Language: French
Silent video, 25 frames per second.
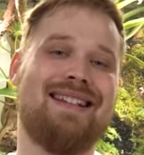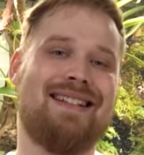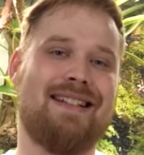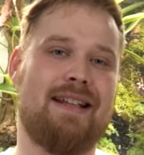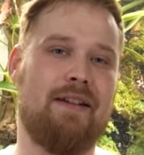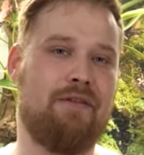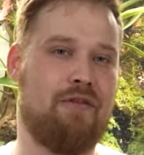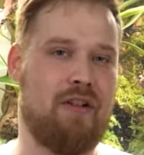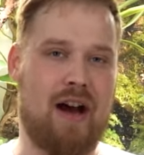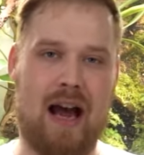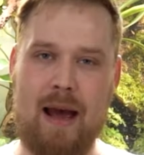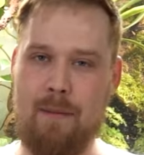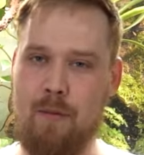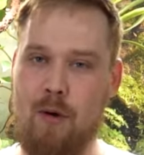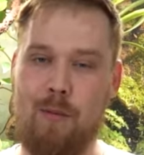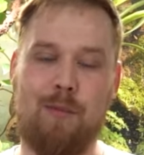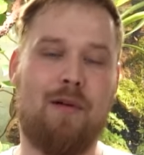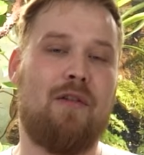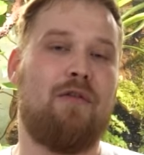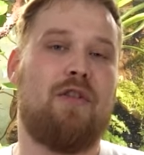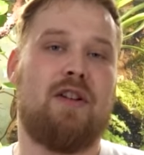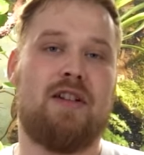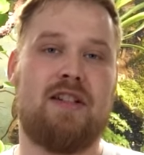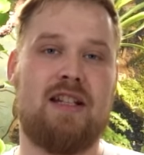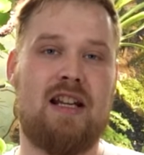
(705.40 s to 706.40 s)
C'est vraiment
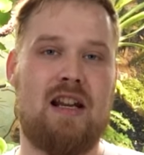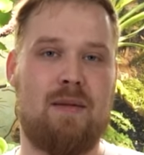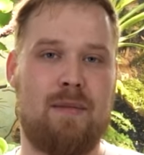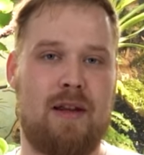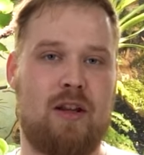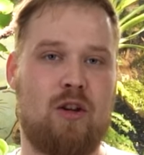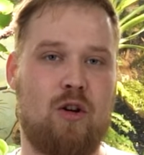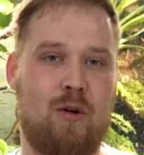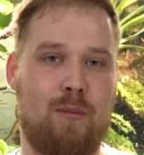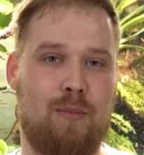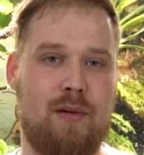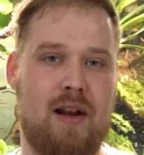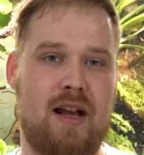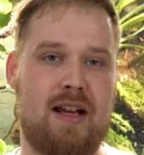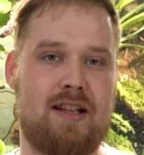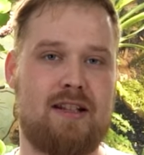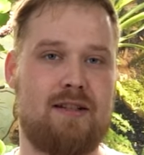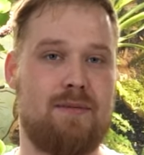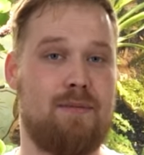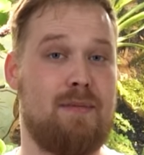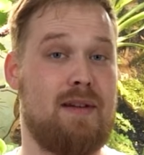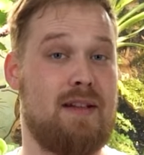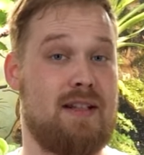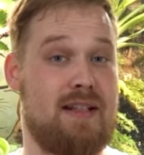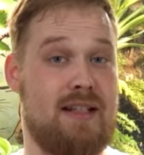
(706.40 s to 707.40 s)
pas facile à mettre en
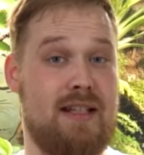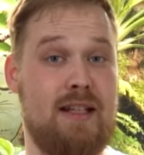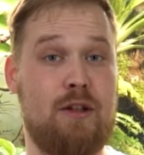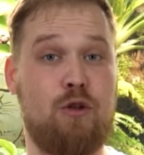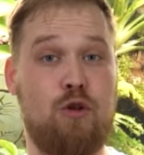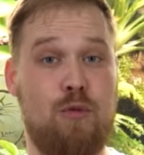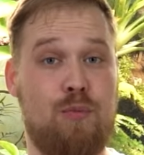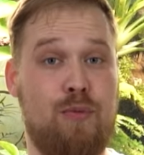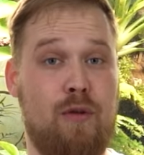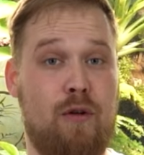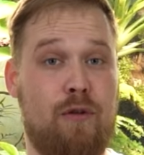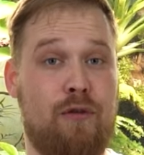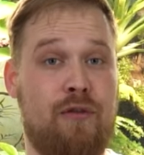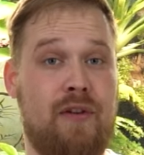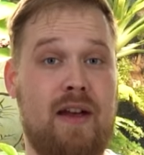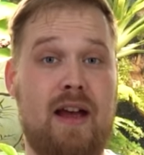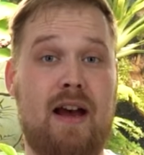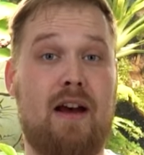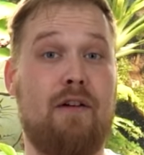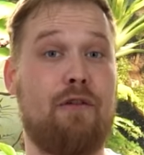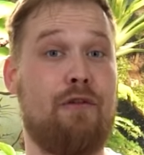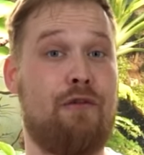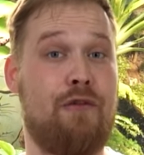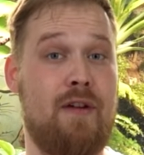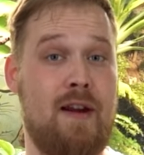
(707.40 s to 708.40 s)
place, mais si tu peux le
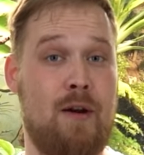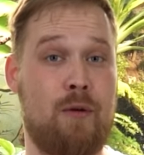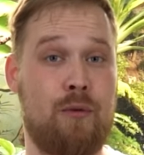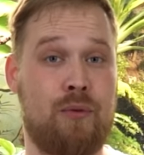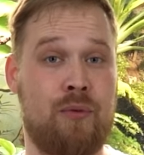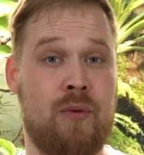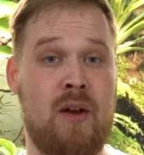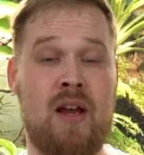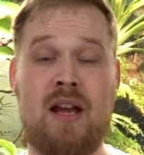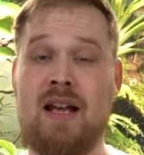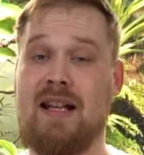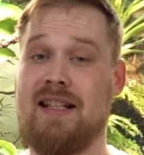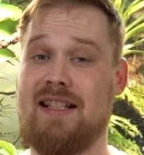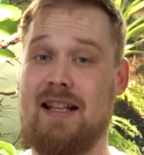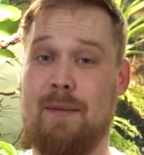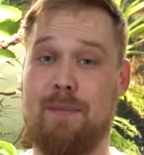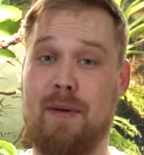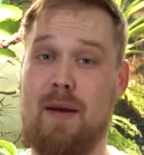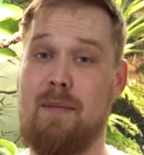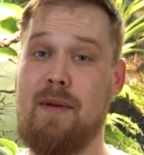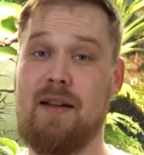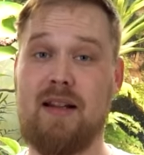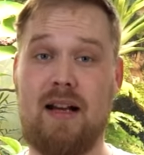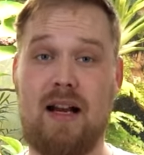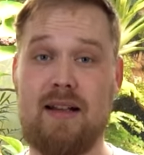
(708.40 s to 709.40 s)
faire, fais-le. Ça
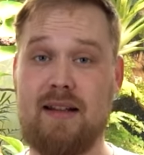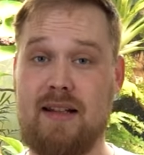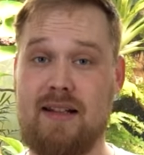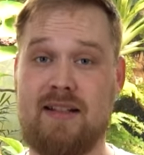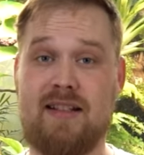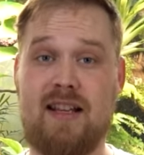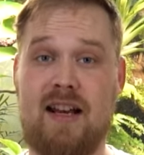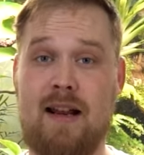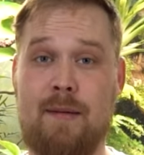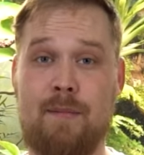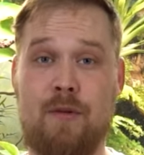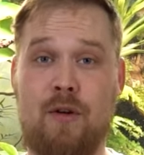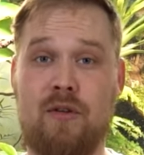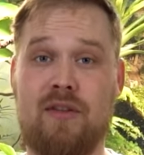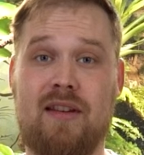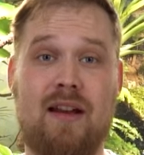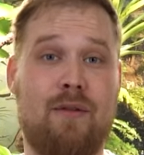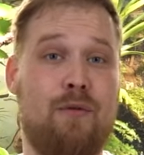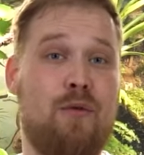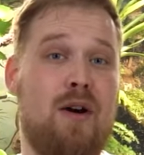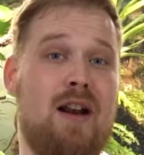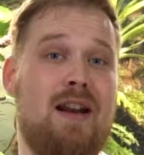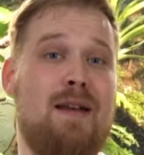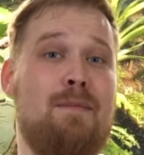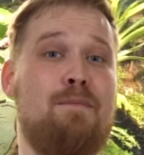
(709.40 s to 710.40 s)
permettra à ta salamandre
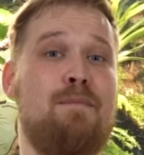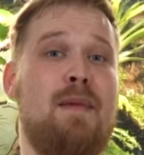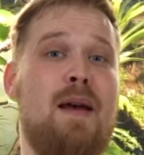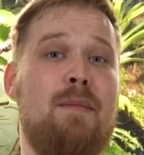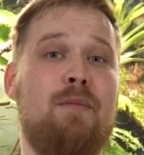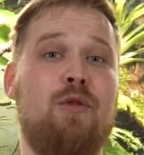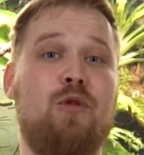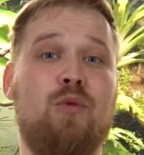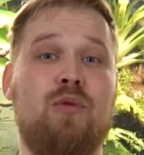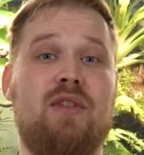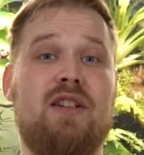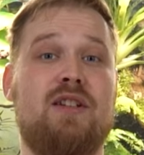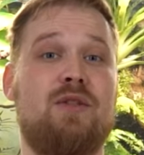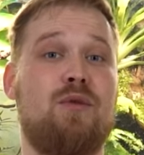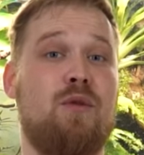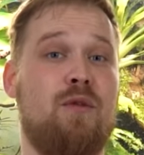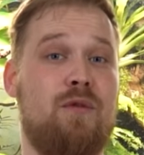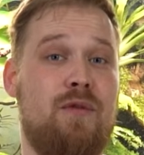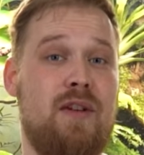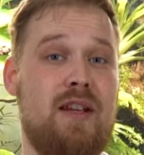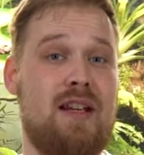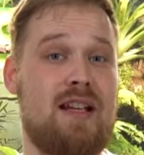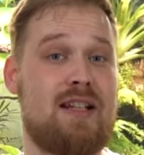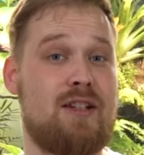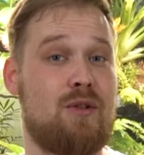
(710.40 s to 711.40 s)
d'avoir les mêmes conditions de
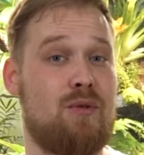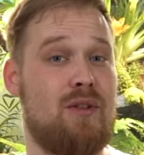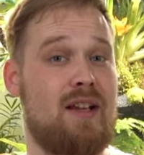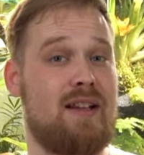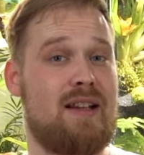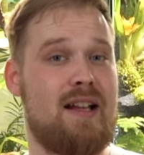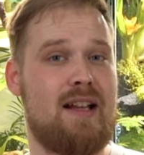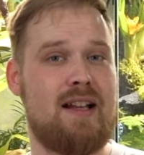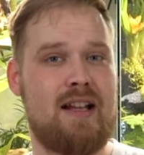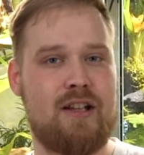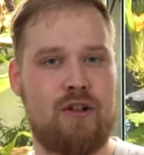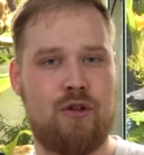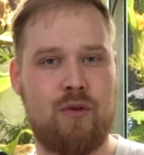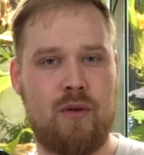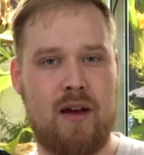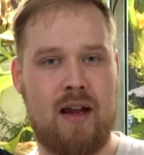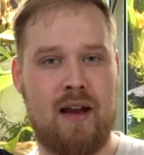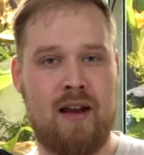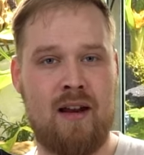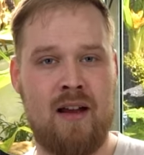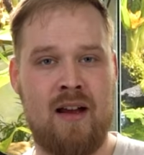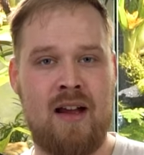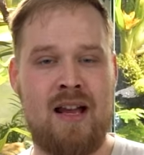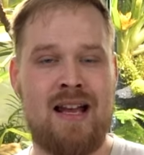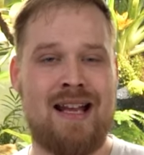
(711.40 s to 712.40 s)
vie qu'à son état
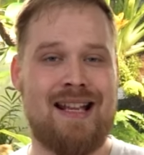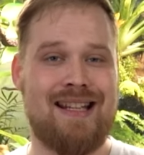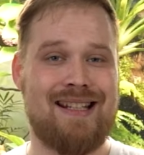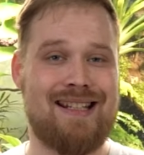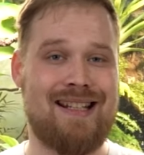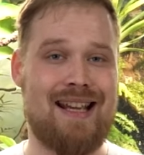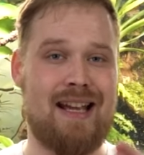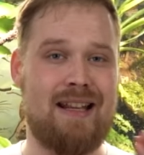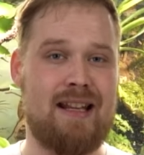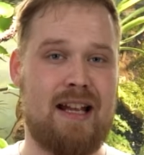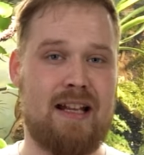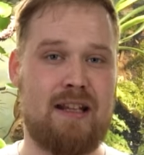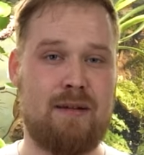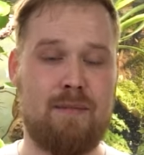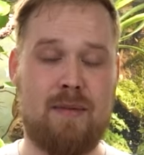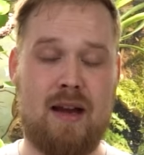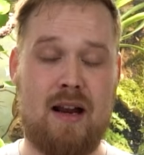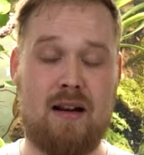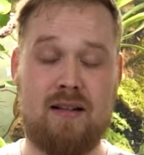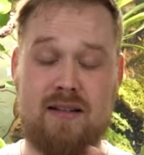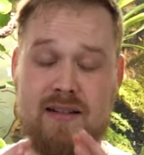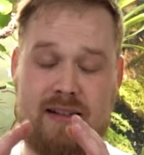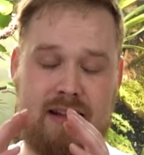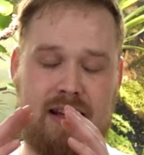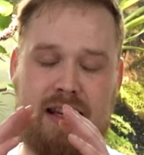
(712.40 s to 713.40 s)
naturel. C'est un
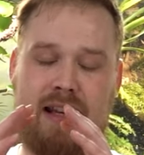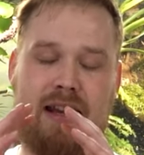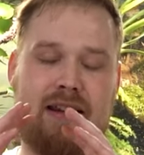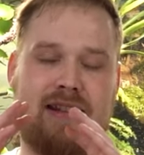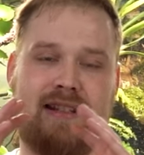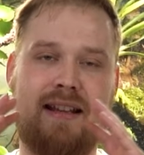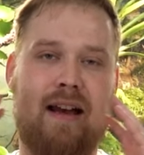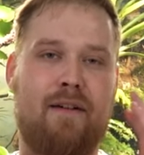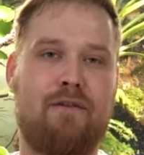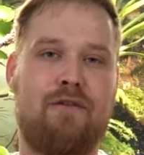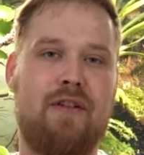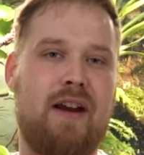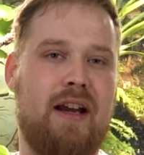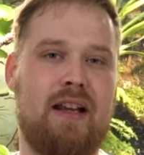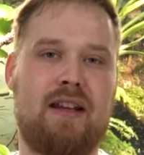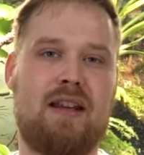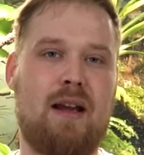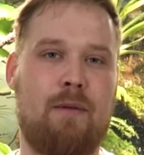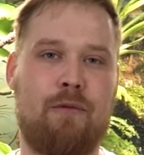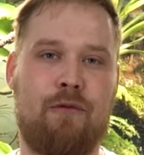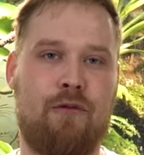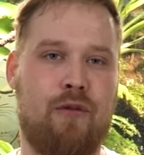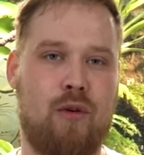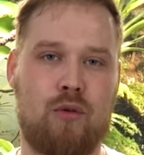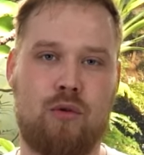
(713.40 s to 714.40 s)
animal, c'est il un
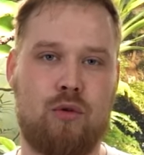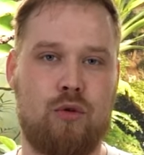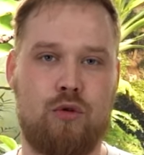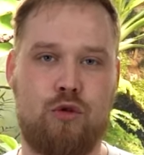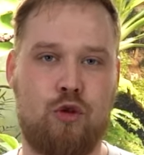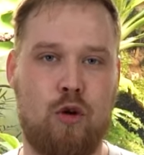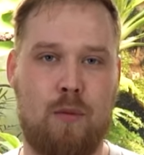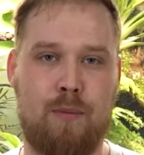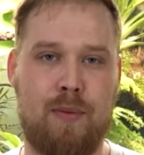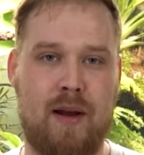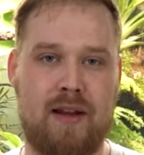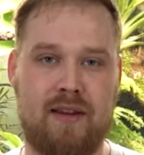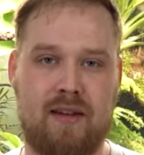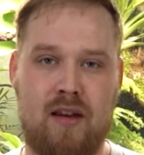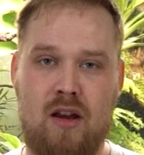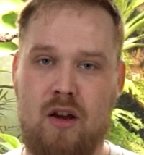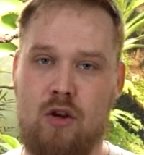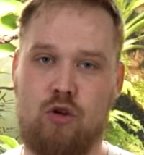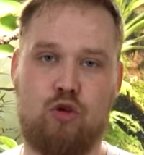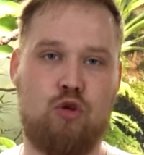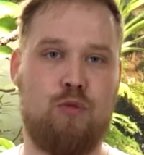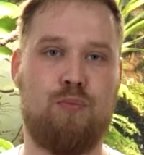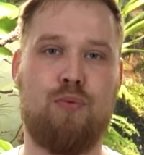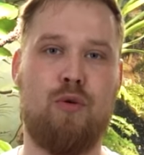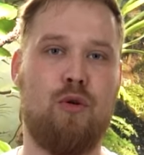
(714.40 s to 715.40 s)
véritable ventre sur pattes.
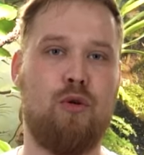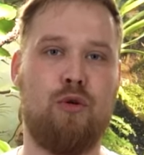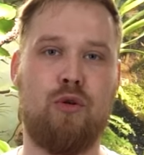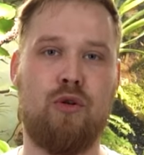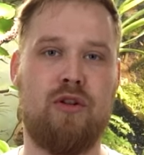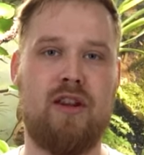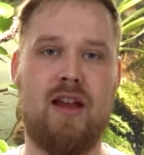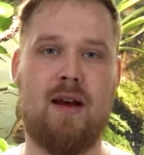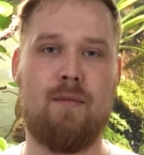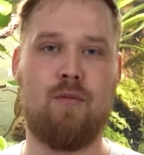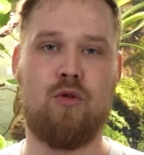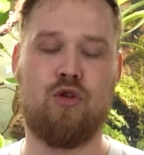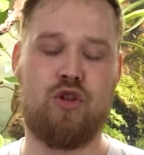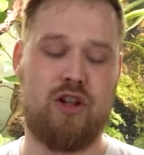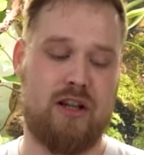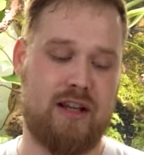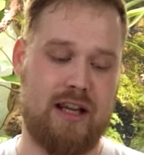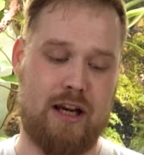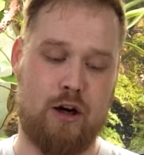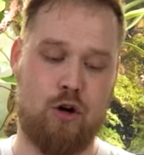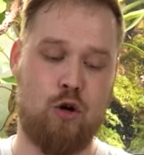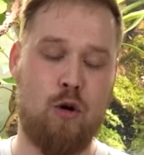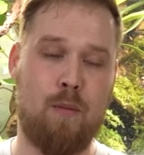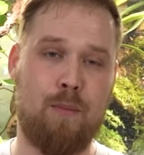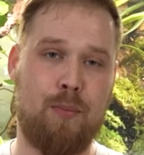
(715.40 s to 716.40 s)
Tu peux lui donner à manger
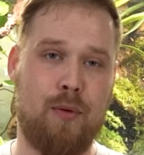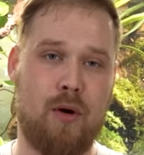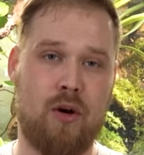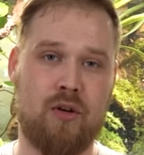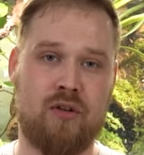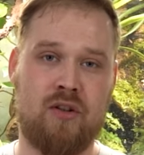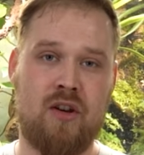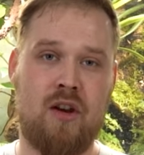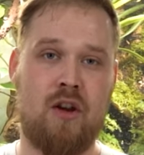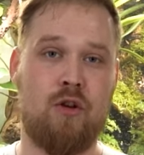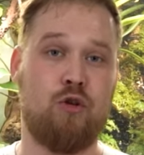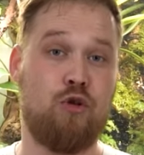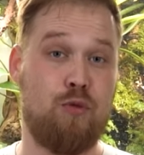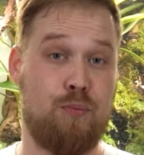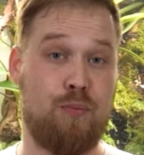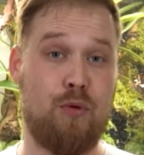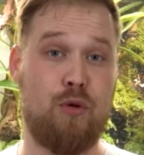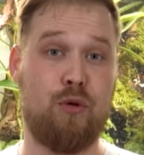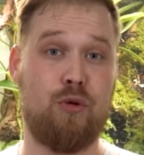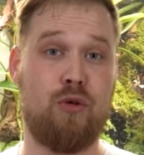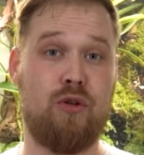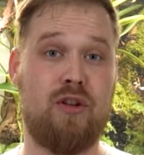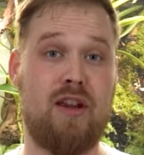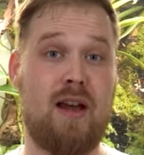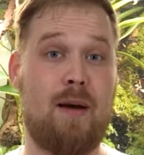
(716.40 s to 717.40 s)
des cloportes, tu peux
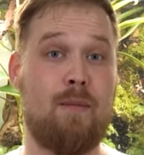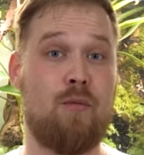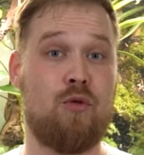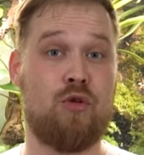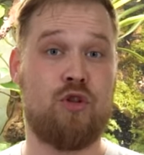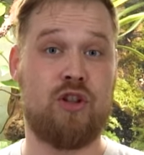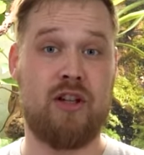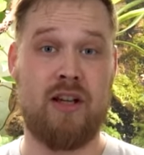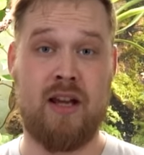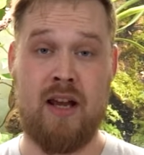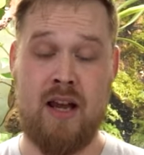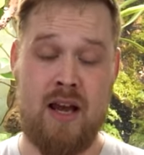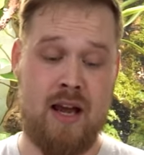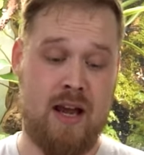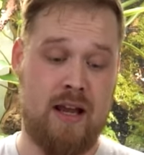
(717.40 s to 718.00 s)
lui donner à manger